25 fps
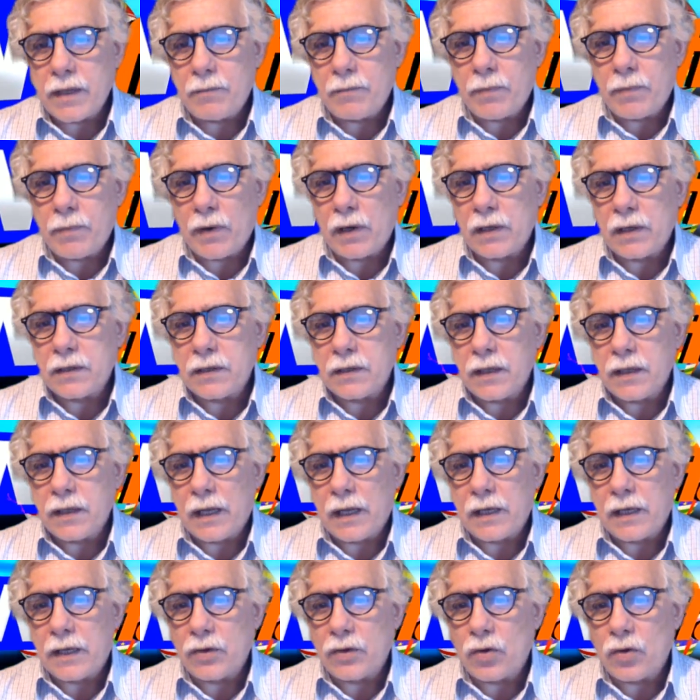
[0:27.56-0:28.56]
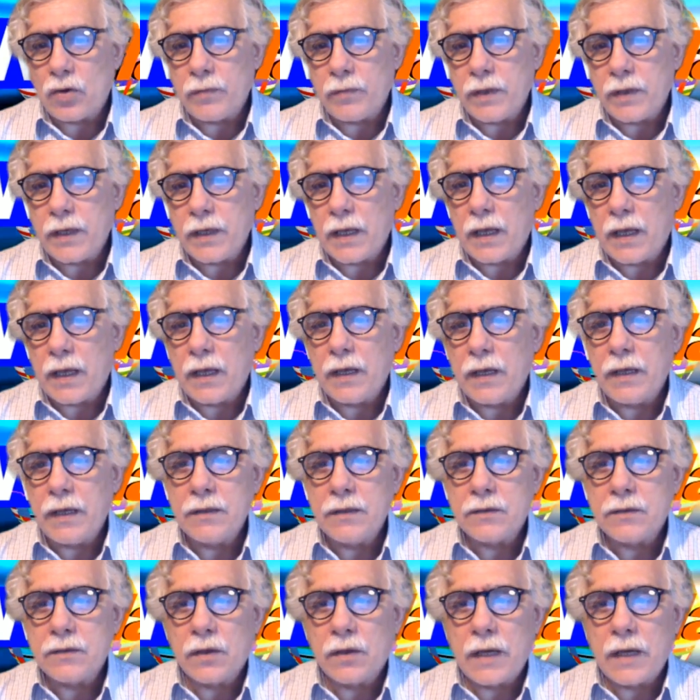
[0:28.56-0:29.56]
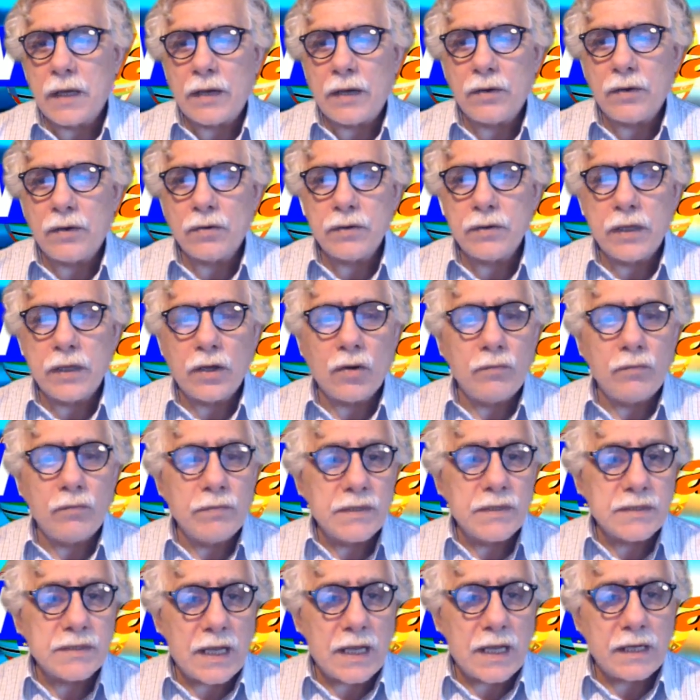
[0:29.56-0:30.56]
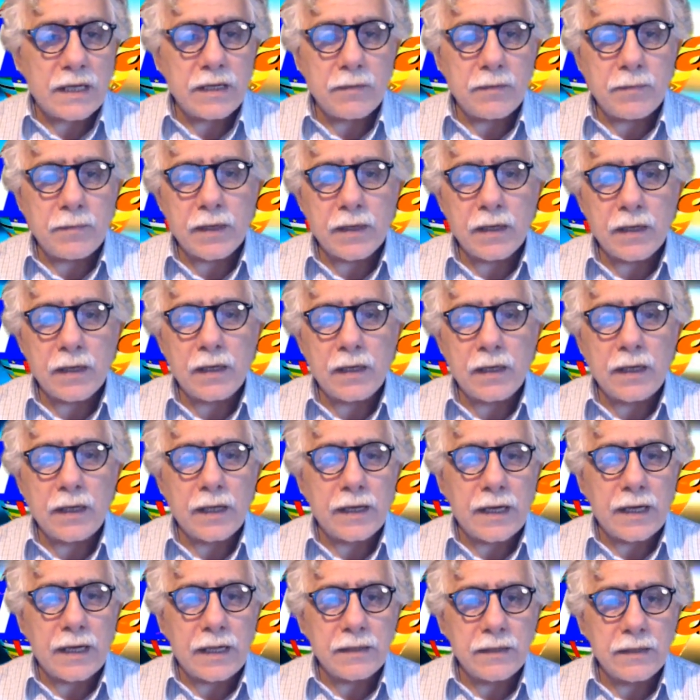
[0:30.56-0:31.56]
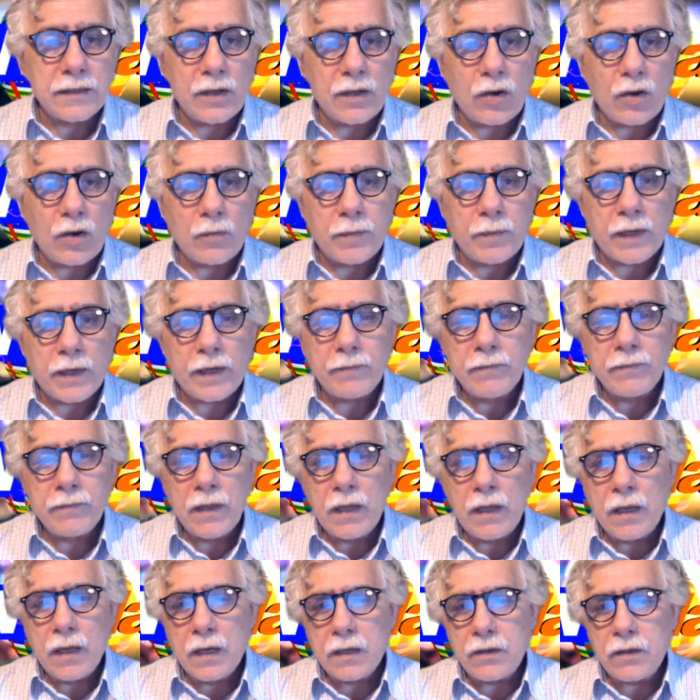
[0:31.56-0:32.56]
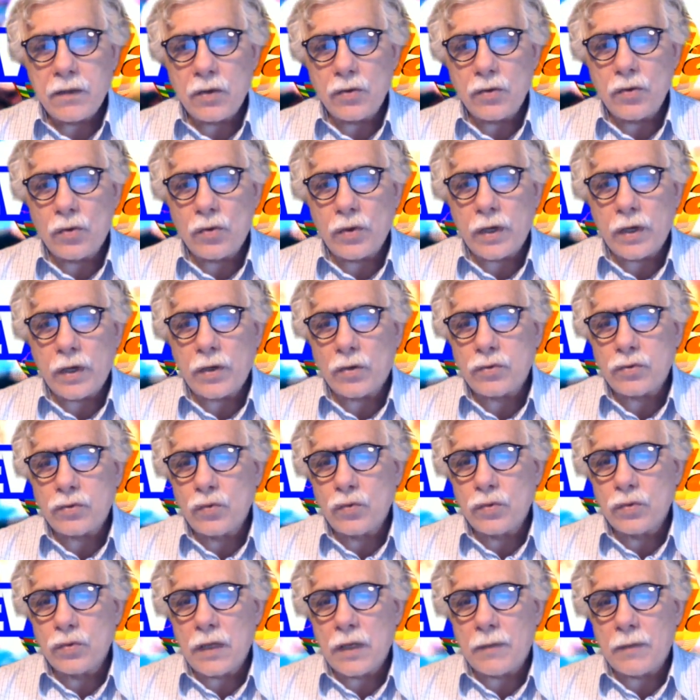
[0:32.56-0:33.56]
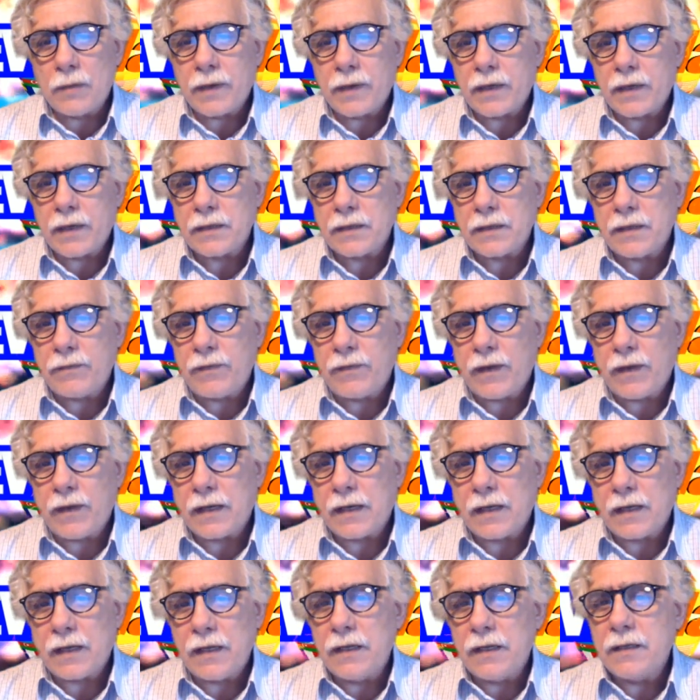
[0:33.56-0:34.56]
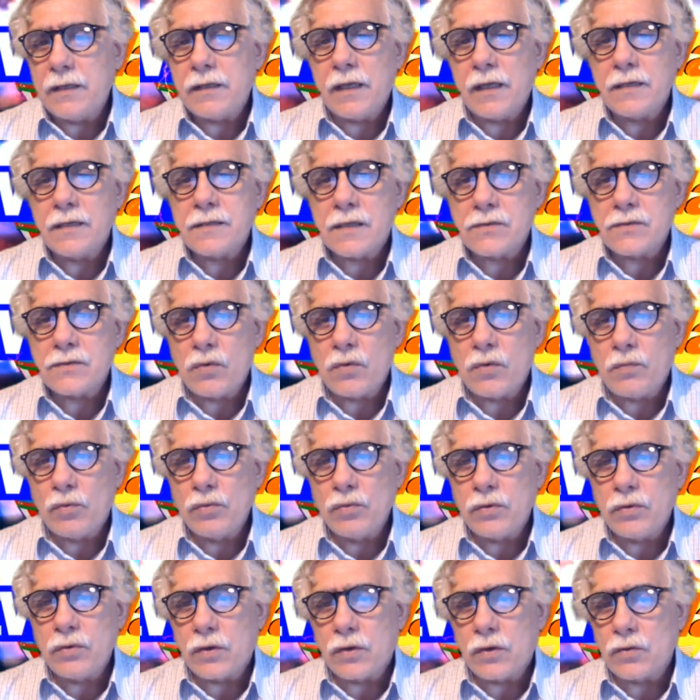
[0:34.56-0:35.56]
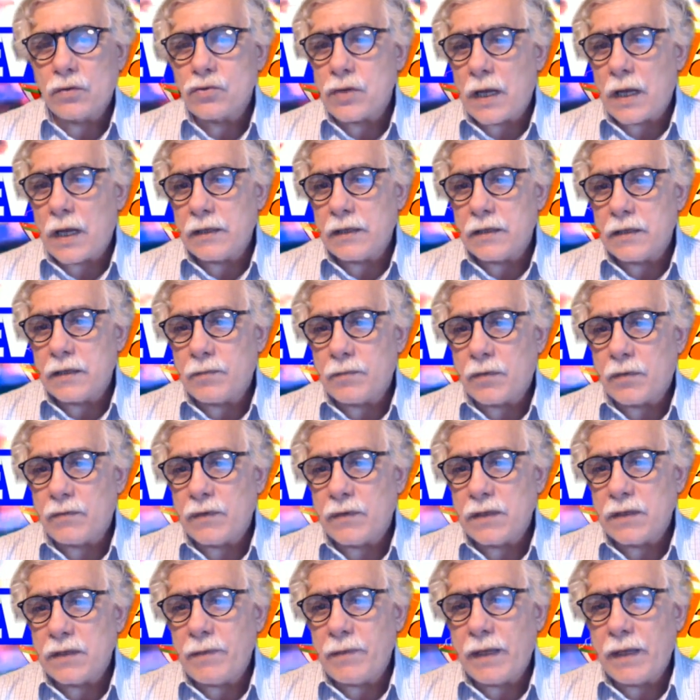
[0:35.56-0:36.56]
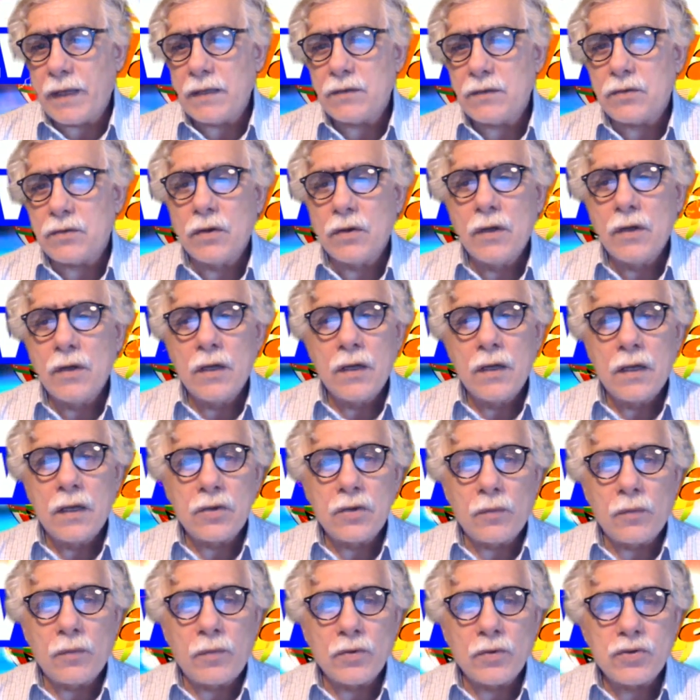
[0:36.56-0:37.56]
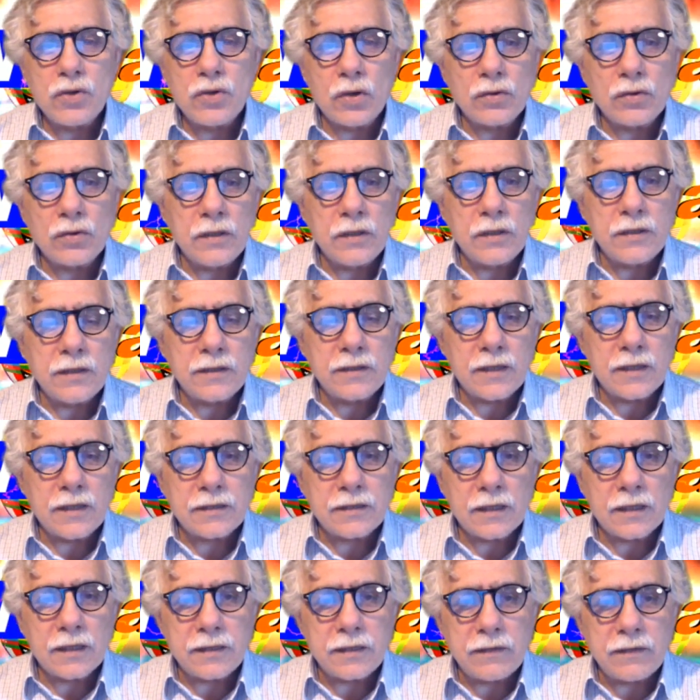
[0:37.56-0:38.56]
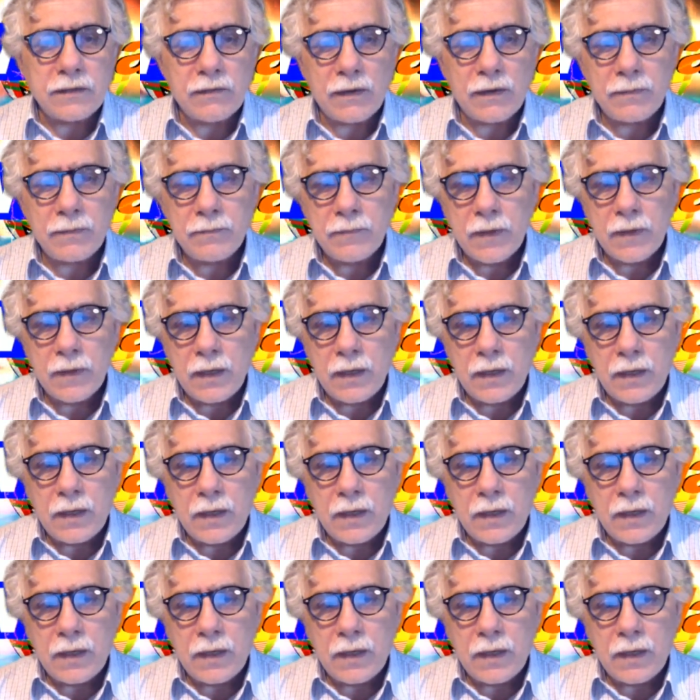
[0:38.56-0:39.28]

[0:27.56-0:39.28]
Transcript: per gli appalti alla nomina entro l'anno dei commissari per le grandi opere, riunione notturna per ratificare l'intesa sui punti cruciali del provvedimento dopo giorni di trattative